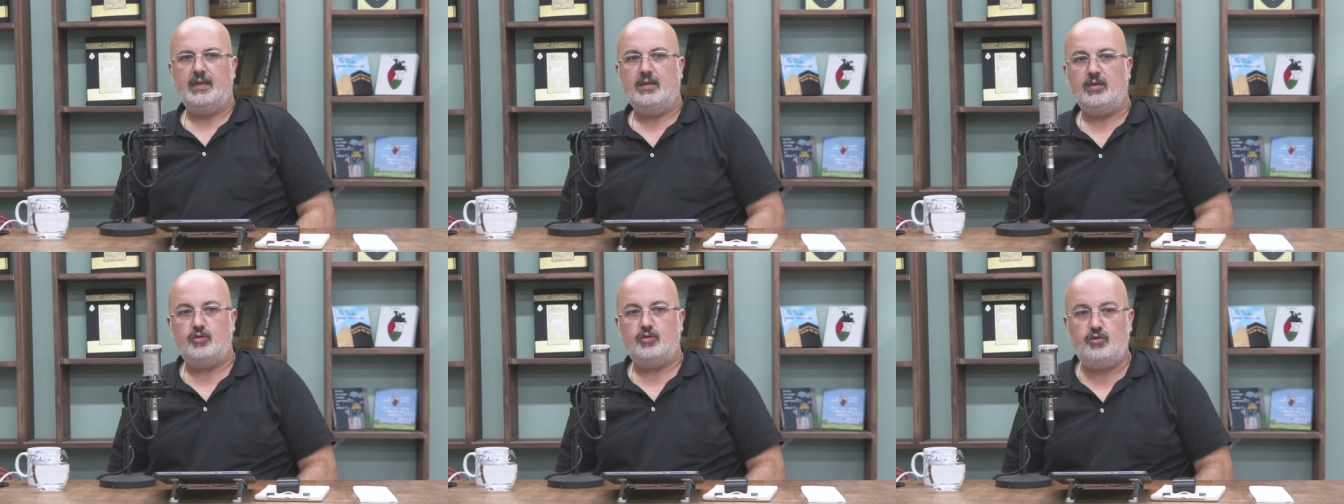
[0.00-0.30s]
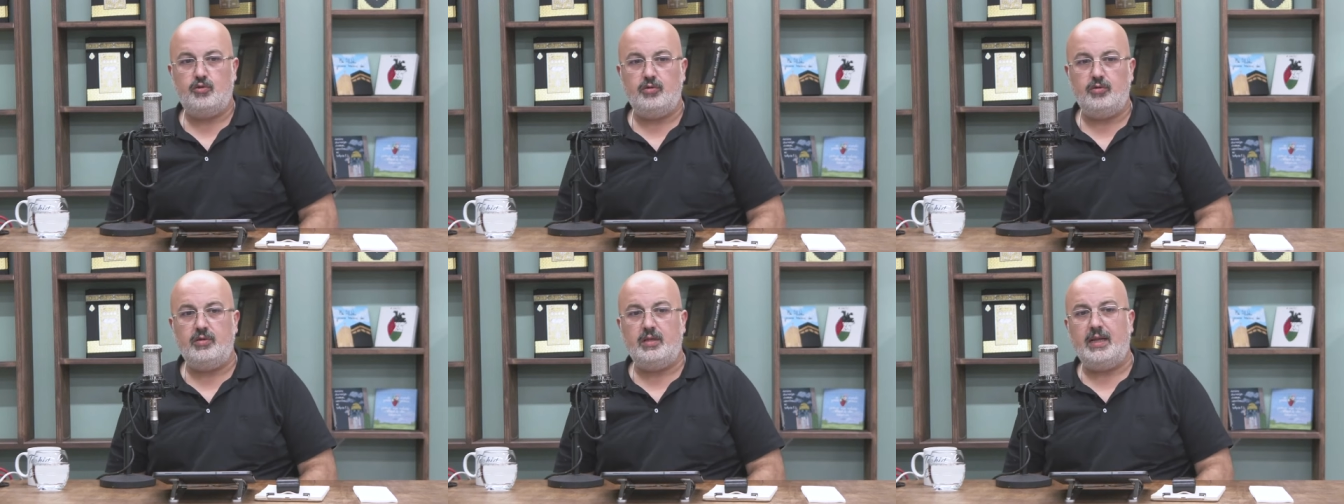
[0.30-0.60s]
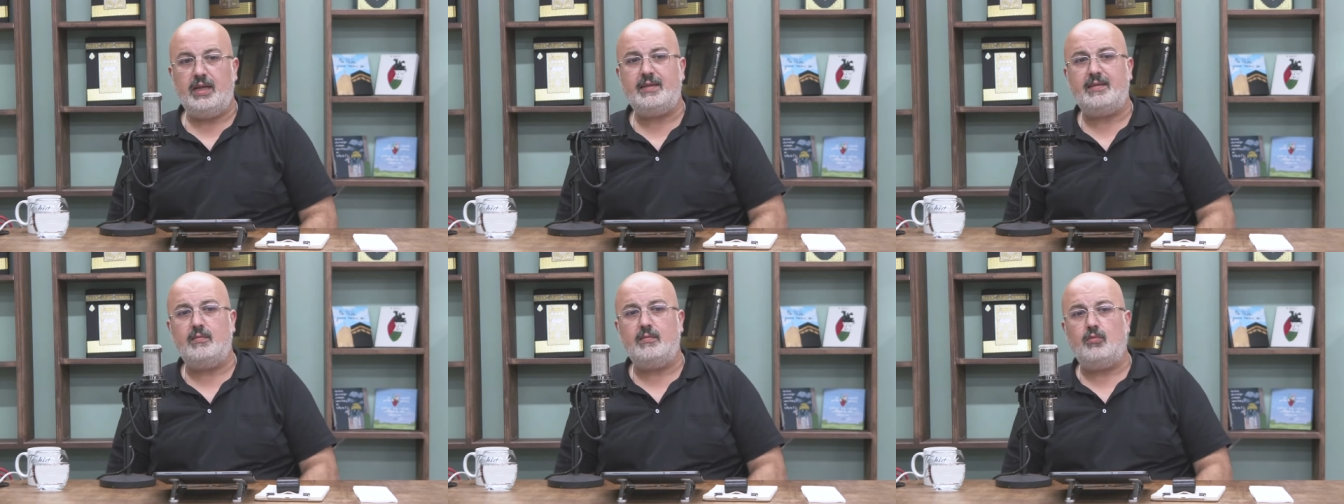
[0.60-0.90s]

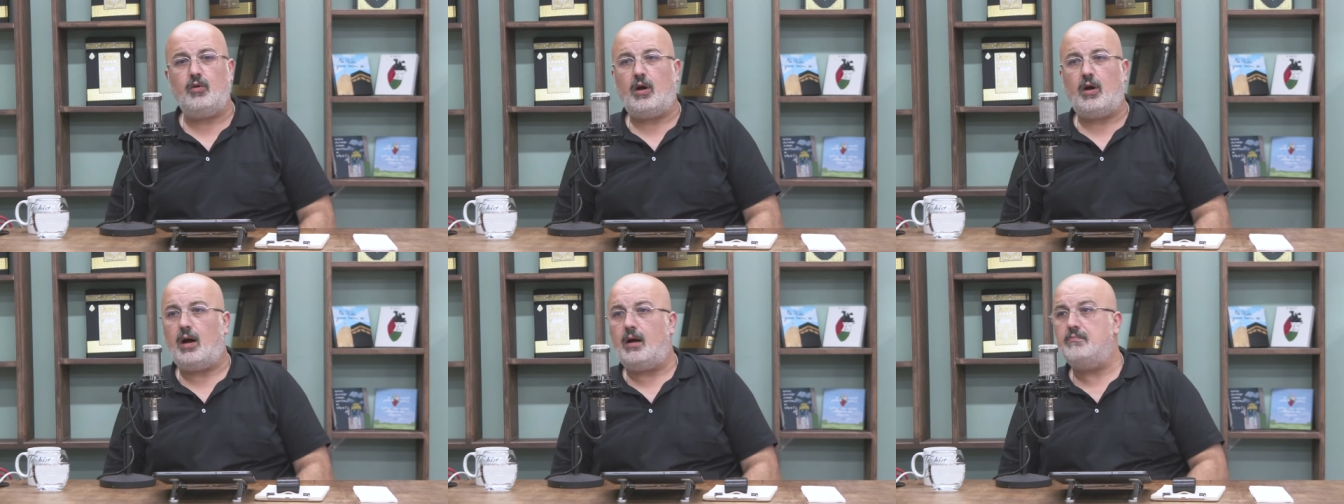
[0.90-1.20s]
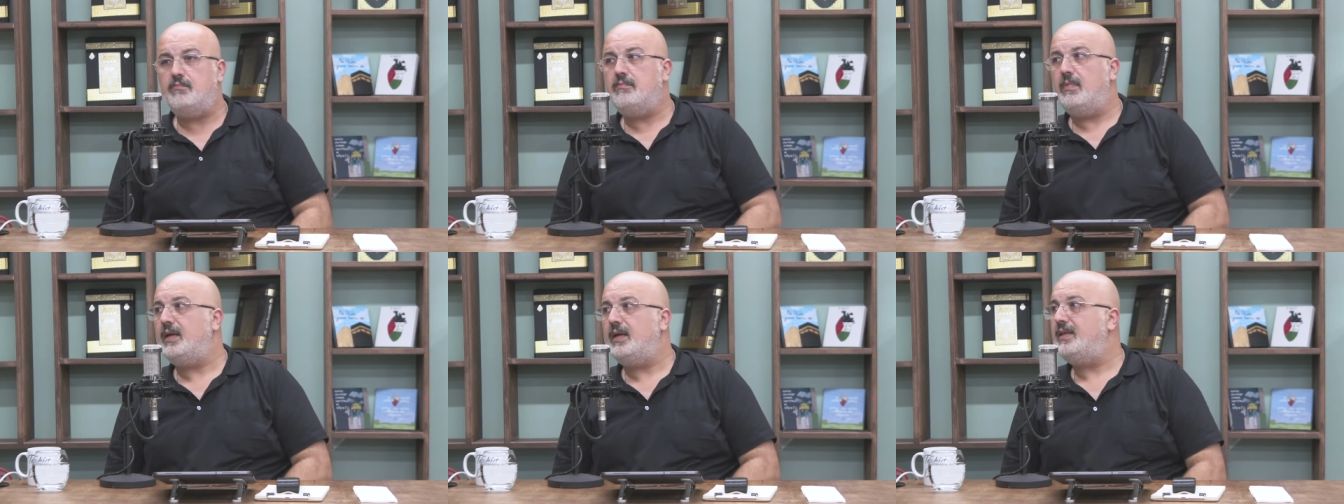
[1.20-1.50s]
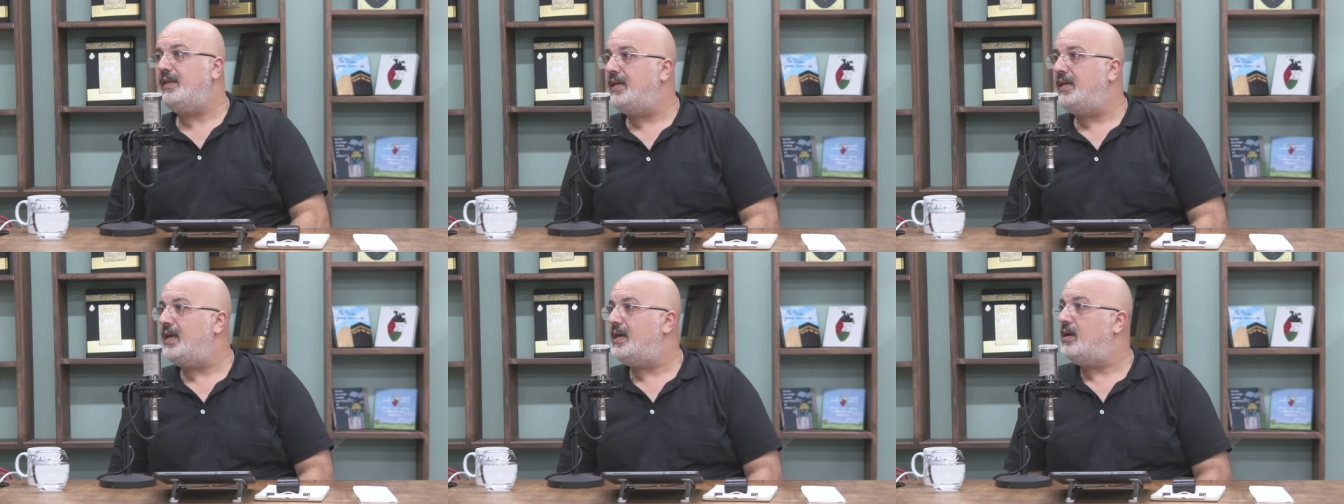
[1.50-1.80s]
sünnet-i
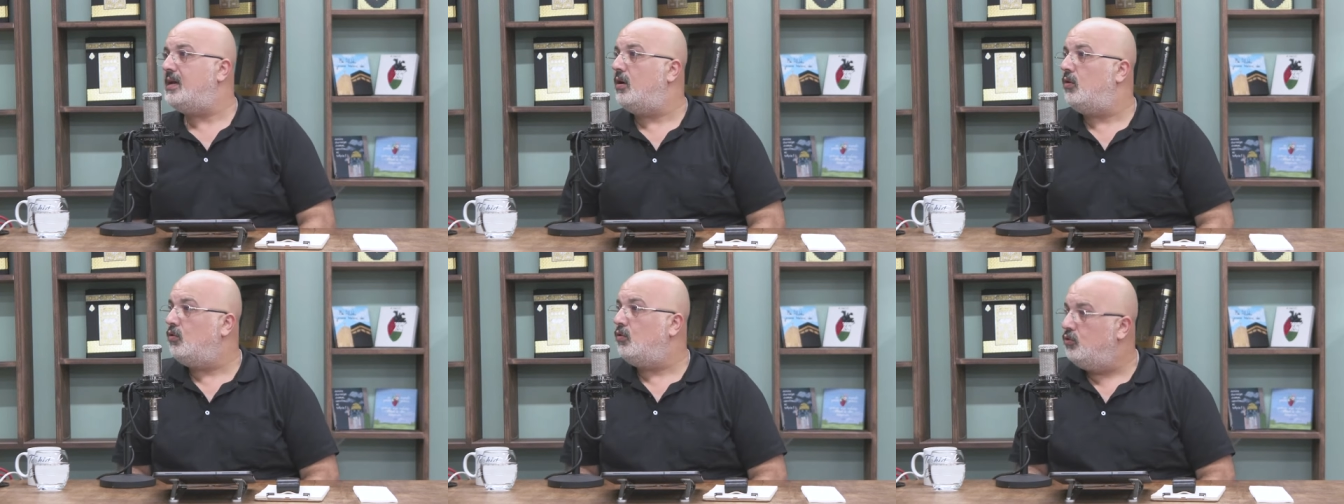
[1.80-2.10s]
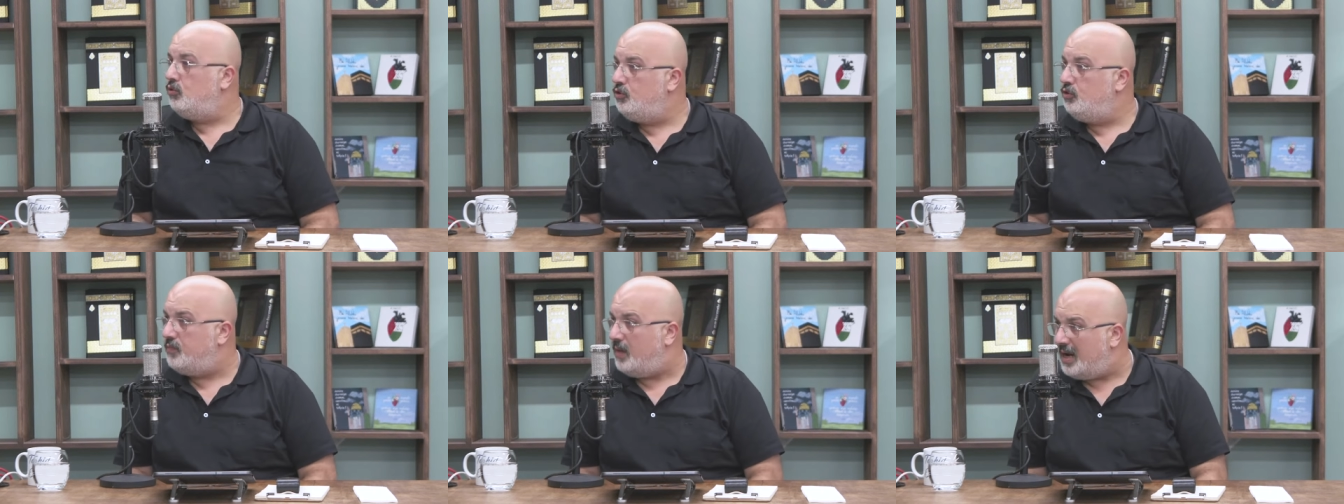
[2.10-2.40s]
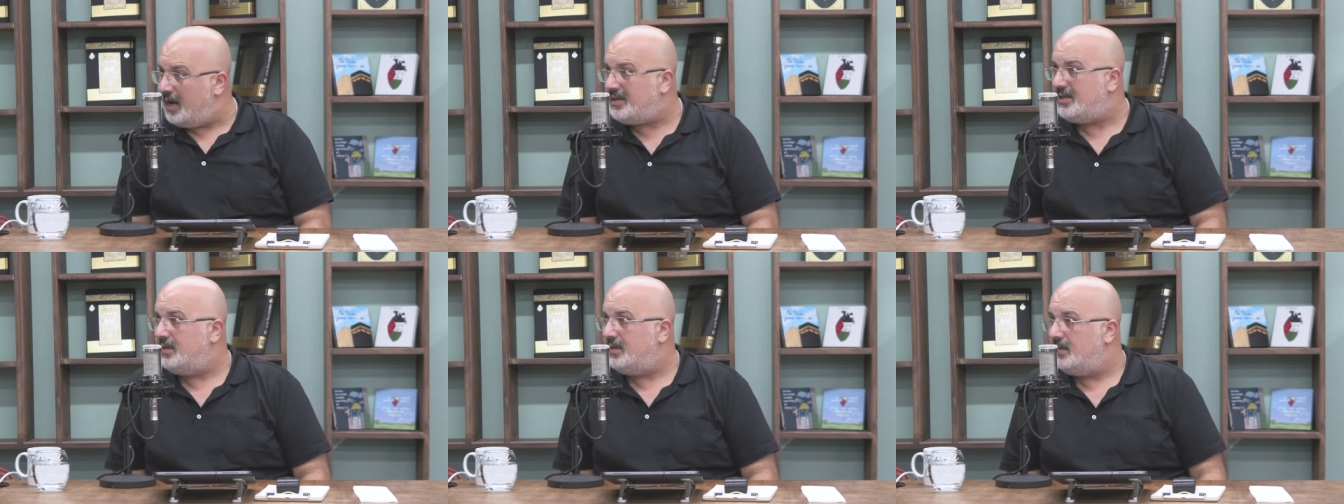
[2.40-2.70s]
Muhammediye'ye
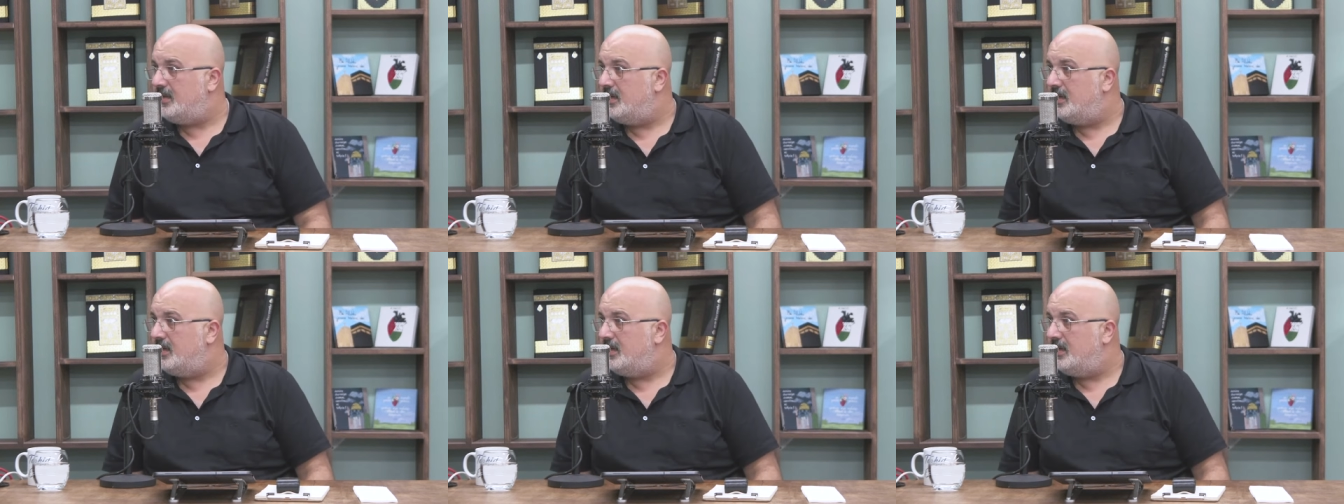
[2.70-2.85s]
uymak